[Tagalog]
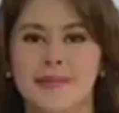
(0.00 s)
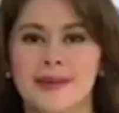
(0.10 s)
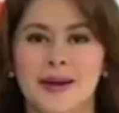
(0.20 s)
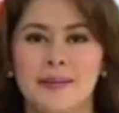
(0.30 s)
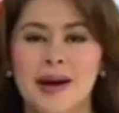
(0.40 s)

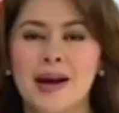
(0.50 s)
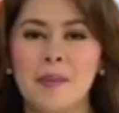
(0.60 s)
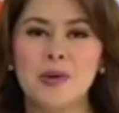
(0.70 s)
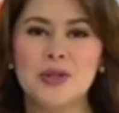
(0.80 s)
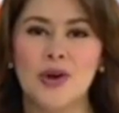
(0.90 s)
Mga
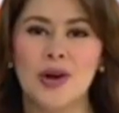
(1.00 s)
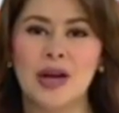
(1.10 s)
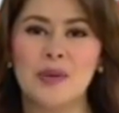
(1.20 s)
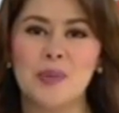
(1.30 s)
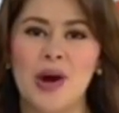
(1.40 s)
kapuso,
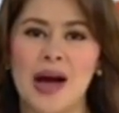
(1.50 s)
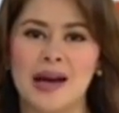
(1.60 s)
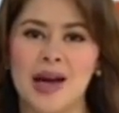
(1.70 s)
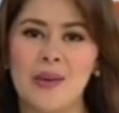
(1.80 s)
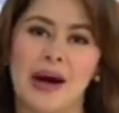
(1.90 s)
ngayon pong
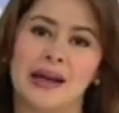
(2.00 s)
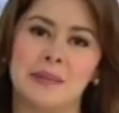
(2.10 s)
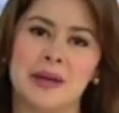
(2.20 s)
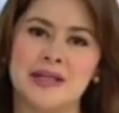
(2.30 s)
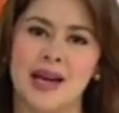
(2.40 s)
araw ang
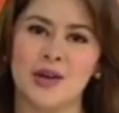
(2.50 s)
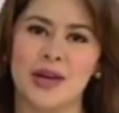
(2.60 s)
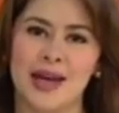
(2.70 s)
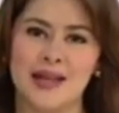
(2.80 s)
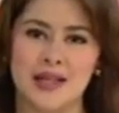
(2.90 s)
anibersaryo
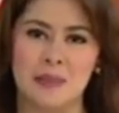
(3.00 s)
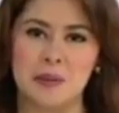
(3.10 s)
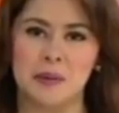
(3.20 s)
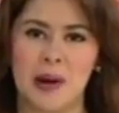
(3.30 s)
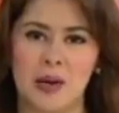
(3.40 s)
ng EDSA
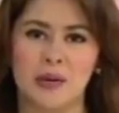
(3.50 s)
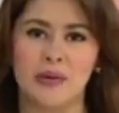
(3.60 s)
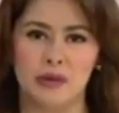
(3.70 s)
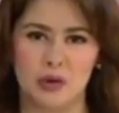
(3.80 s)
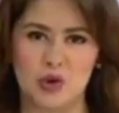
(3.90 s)
People Power
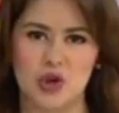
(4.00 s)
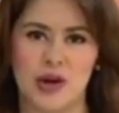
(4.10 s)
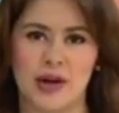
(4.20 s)
Revolution.